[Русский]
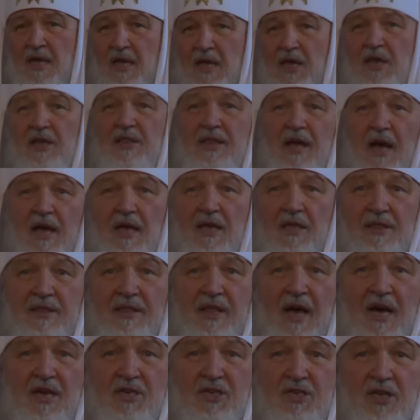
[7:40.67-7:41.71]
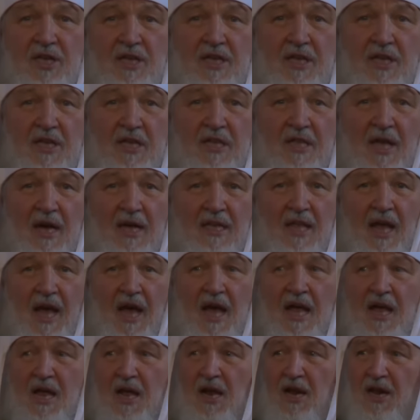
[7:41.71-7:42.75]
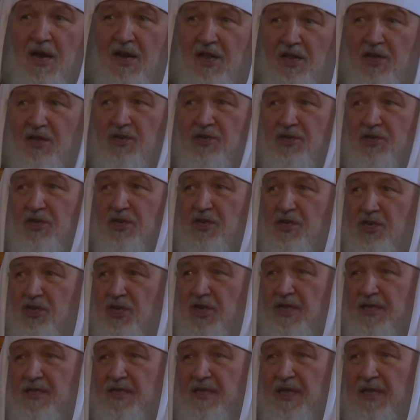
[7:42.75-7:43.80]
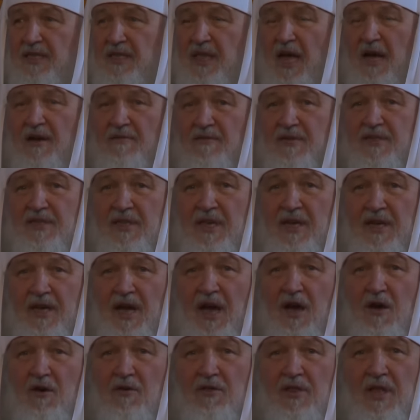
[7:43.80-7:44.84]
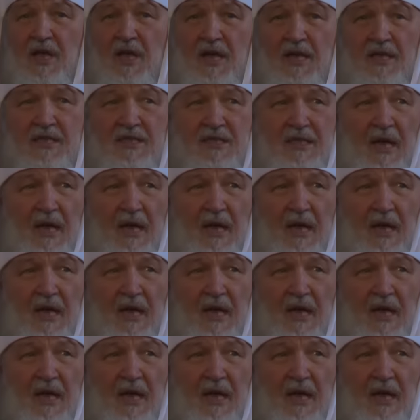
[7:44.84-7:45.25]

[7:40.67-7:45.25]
И на нашей иногда личной жизни так возникают